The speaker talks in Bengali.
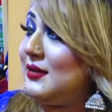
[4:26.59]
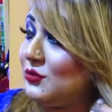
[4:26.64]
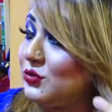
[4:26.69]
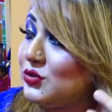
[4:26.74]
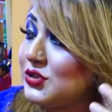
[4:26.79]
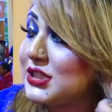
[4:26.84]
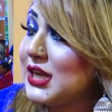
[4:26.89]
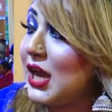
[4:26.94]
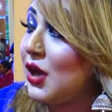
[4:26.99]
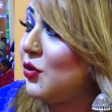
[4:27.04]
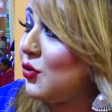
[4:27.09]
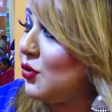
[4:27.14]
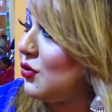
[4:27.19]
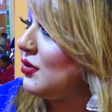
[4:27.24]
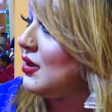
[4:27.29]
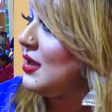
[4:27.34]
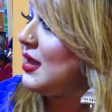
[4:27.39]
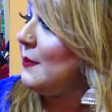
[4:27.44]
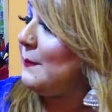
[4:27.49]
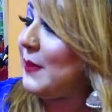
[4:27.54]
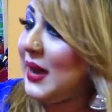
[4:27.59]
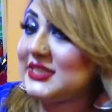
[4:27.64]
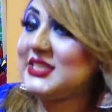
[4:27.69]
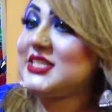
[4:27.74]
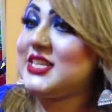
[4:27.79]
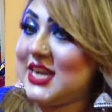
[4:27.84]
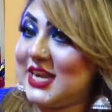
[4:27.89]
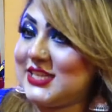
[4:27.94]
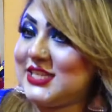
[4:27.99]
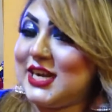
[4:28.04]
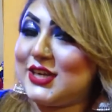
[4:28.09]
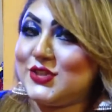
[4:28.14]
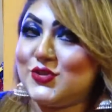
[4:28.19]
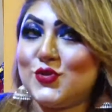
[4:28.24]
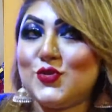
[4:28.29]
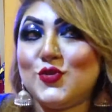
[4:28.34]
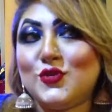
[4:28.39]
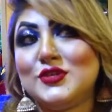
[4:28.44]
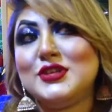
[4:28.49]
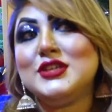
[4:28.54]
উৎসাহ পাচ্ছে আসার
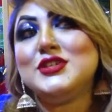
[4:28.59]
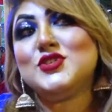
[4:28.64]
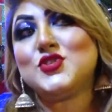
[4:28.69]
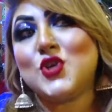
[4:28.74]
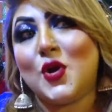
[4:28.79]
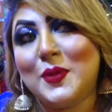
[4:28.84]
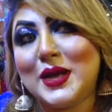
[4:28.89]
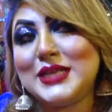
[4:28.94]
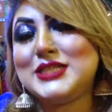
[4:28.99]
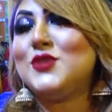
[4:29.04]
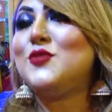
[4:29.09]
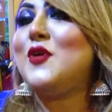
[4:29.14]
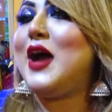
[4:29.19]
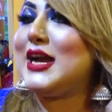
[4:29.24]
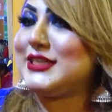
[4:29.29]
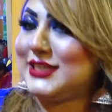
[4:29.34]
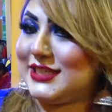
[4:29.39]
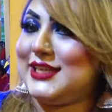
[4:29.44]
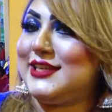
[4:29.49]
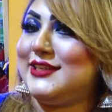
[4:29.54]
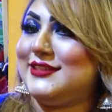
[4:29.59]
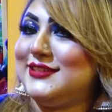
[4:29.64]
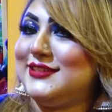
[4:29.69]
জন্য সবাই যেন আসে